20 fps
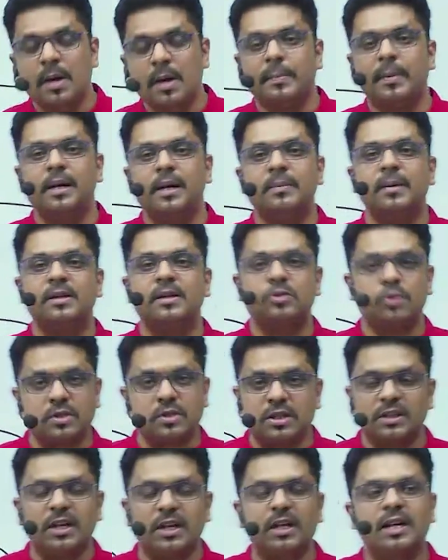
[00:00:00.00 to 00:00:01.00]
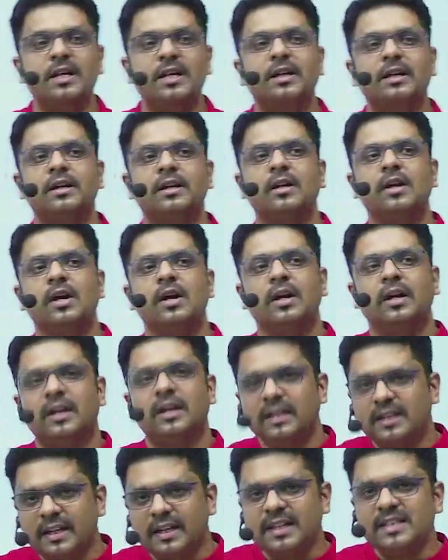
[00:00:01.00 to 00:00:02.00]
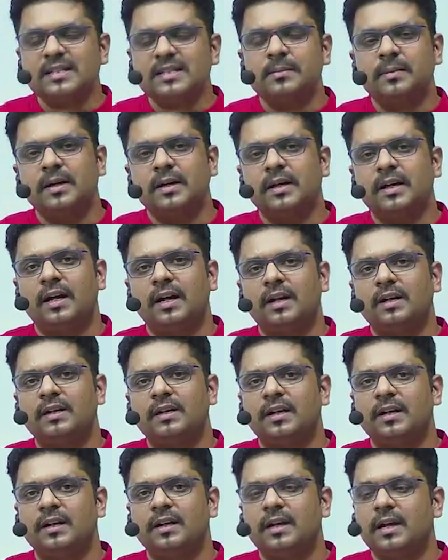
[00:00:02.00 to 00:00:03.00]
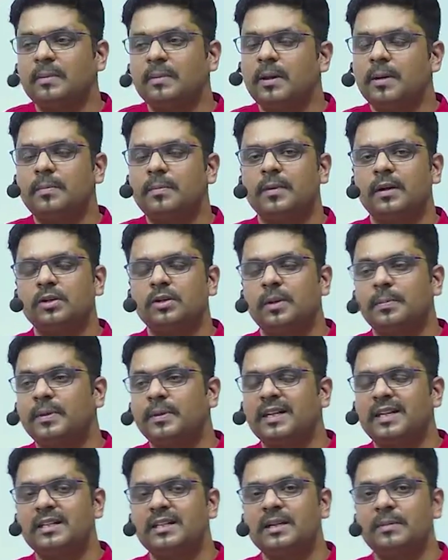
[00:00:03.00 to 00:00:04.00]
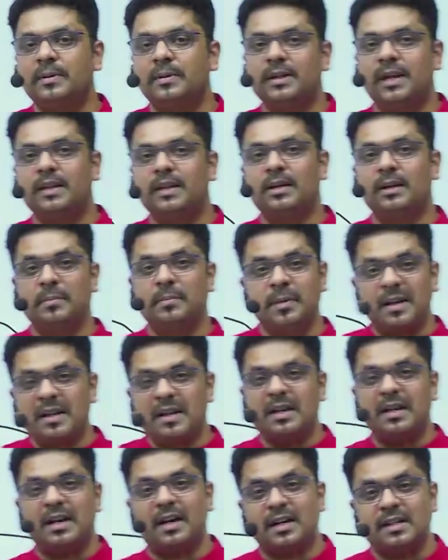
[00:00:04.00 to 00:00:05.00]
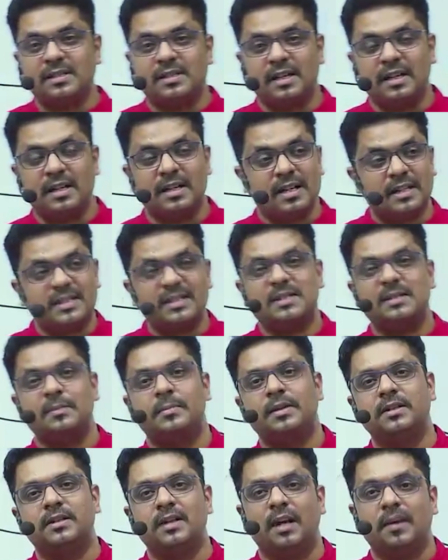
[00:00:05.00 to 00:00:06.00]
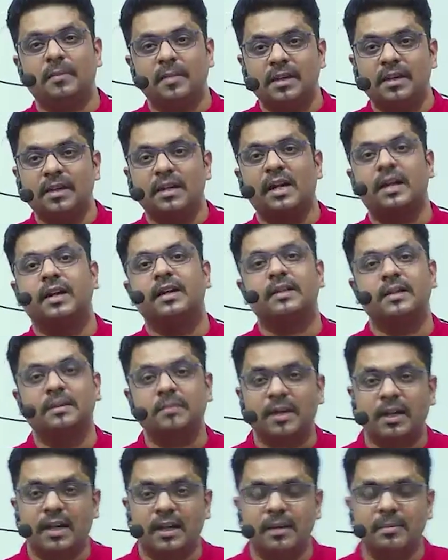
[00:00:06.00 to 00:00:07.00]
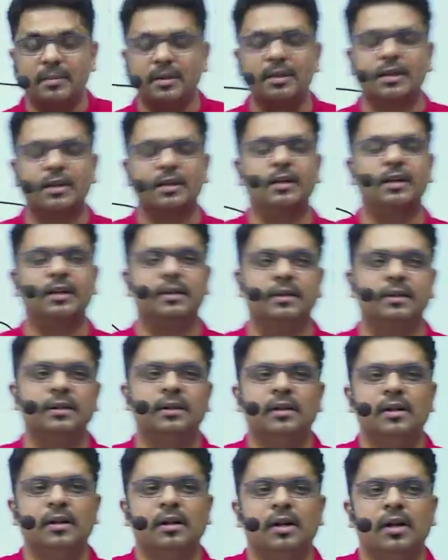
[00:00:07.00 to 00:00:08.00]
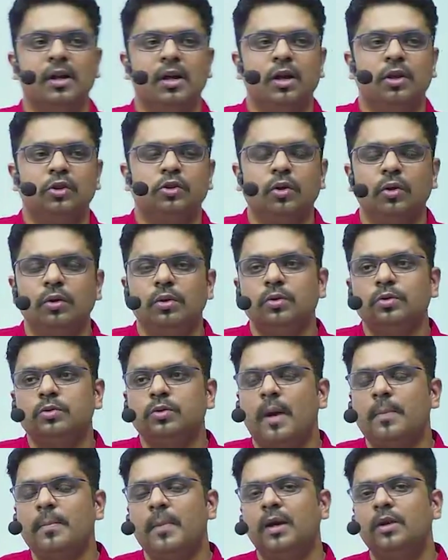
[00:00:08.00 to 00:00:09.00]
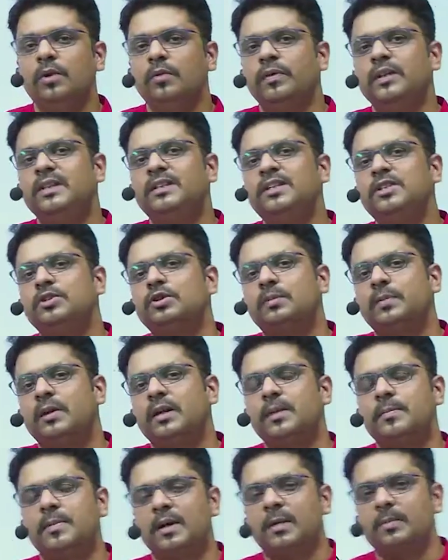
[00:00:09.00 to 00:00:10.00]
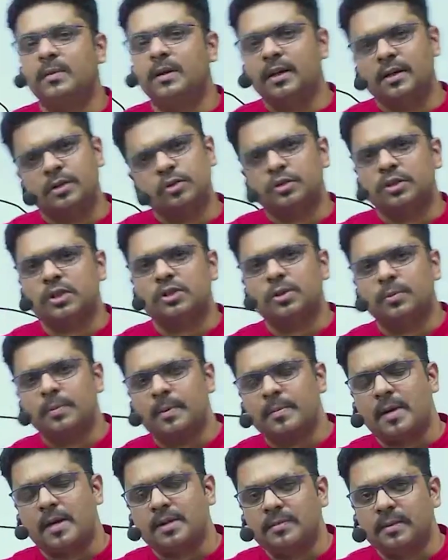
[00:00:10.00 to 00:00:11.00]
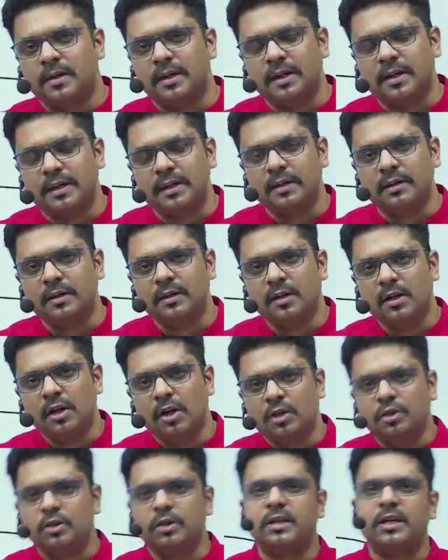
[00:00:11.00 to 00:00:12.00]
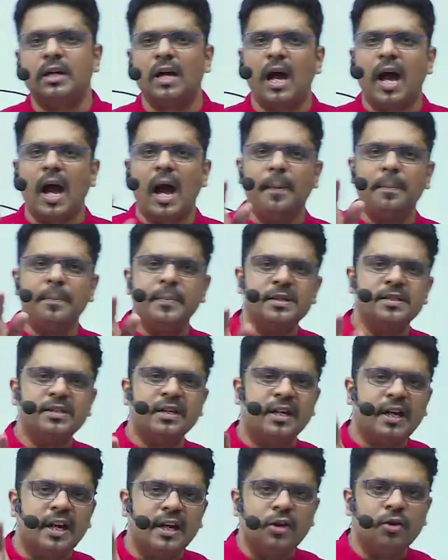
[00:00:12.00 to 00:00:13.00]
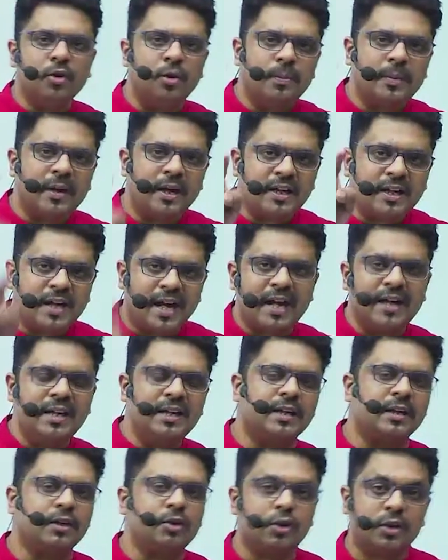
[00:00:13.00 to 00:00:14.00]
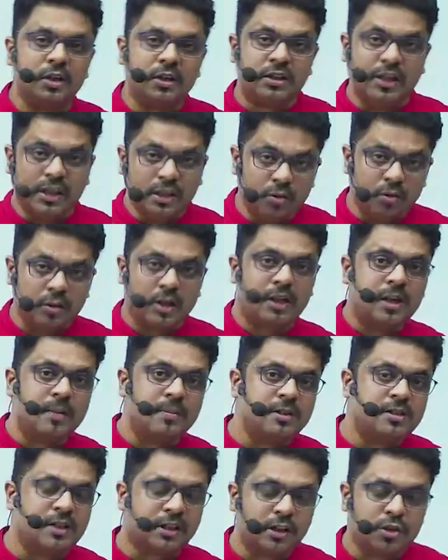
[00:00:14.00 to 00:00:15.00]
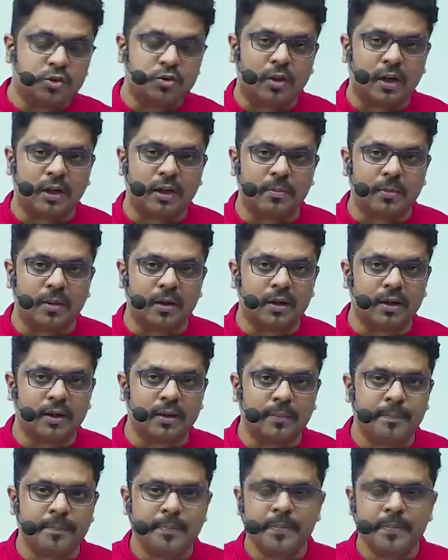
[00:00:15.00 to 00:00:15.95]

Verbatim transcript: पहली बात स्वच्छता नहीं है गंदगी से बन रहा है ठीक है एक बार जो पिताजी ने बताया था कि ब्रेड नहीं खाना चाहिए ऐसे ऐसे बनता है हमें गिन आ गई थी हमने खाना ही बंद कर दिया था तो अब मान लो वही तीस रुपए की ब्रेड मिल रही है दस रुपए में आज मिल रही है तो क्या आप में से कई लोग ब्रेड खाएंगे क्योंकि तीन गुना कीमत ज्यादा चुकानी पड़ रही है